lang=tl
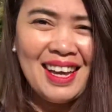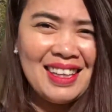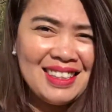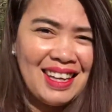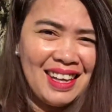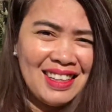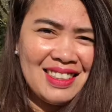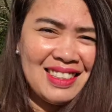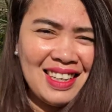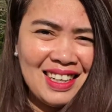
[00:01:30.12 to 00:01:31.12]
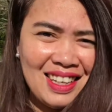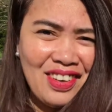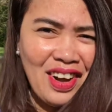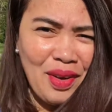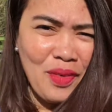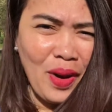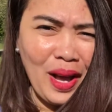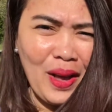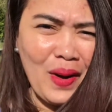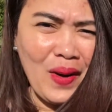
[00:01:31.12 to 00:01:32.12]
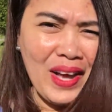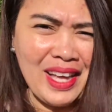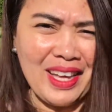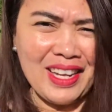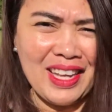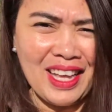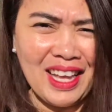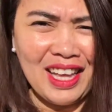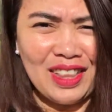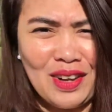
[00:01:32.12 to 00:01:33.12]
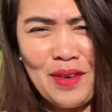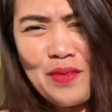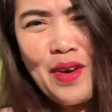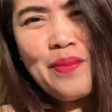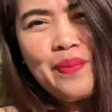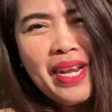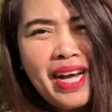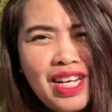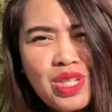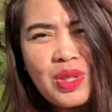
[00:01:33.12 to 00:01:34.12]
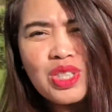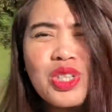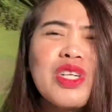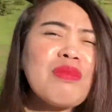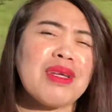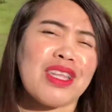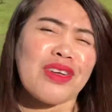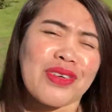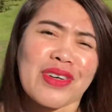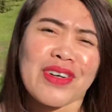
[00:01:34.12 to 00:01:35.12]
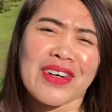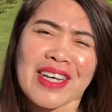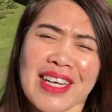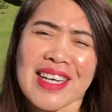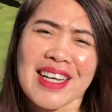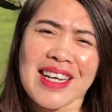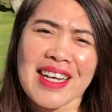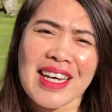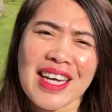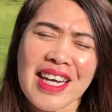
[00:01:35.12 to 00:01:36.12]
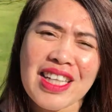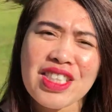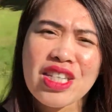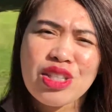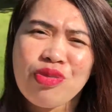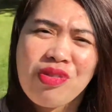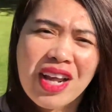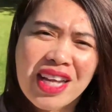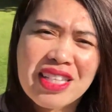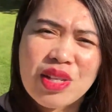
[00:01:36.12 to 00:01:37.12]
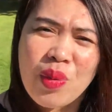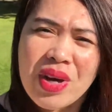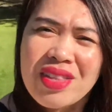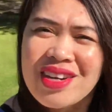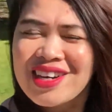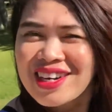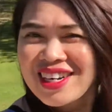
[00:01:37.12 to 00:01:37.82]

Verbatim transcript: Ayan guys, sana okay po kayo. Ayan, ito lang po ang pinaka short short video ko. Ayan, just to flex the weather.